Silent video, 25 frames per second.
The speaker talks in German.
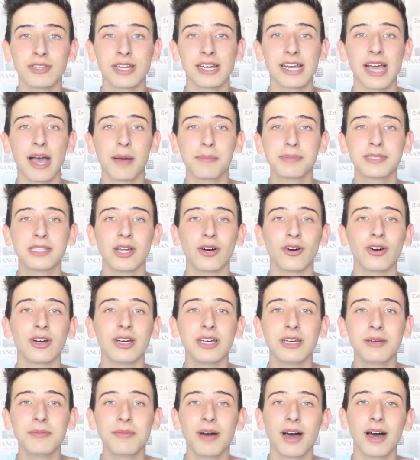Und dann gab es da auch
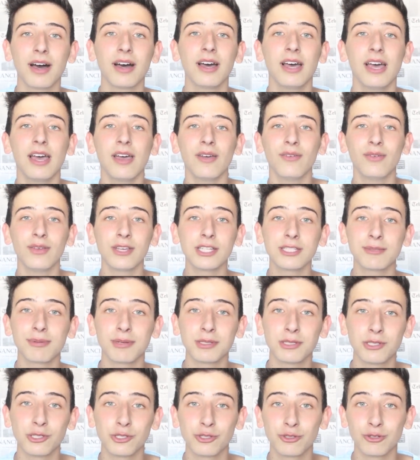immer
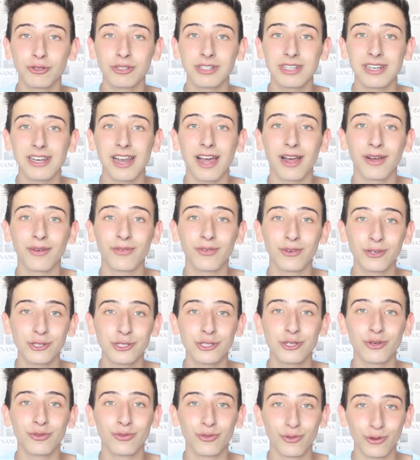24 Stunden lang
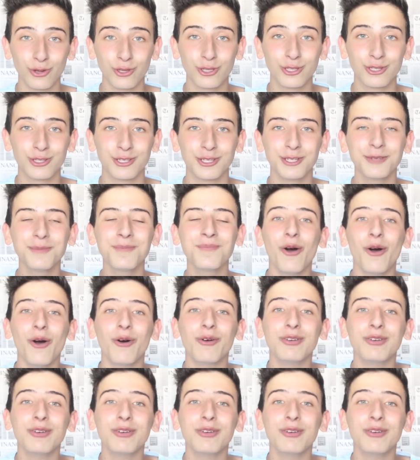frische Früchte